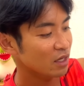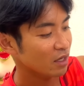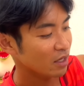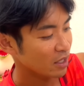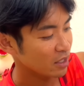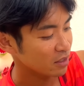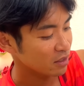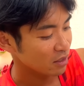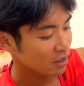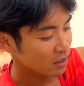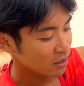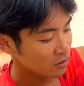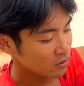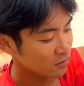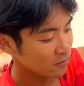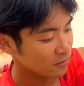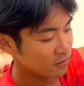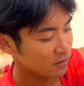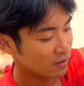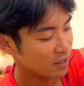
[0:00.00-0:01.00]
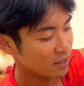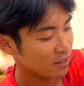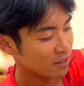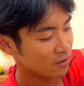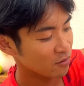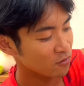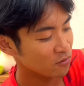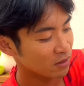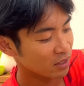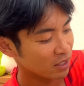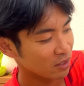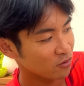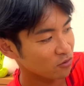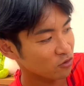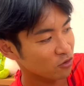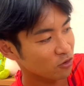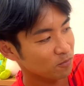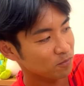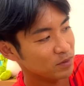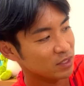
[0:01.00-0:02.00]
はい。ということで、えー、今回こ
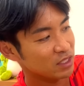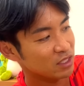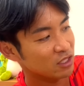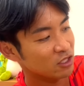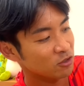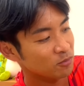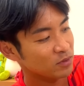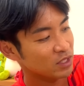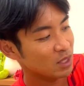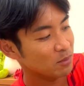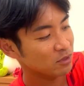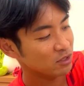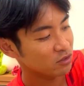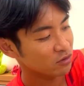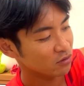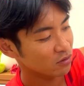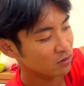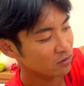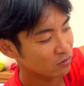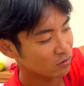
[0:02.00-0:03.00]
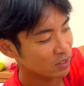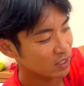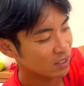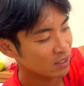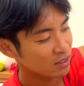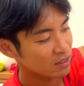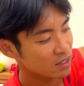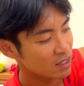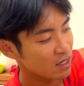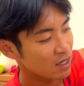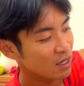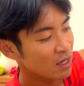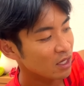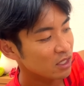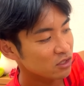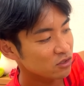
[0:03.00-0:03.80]
のピーキングピラミッドの中で、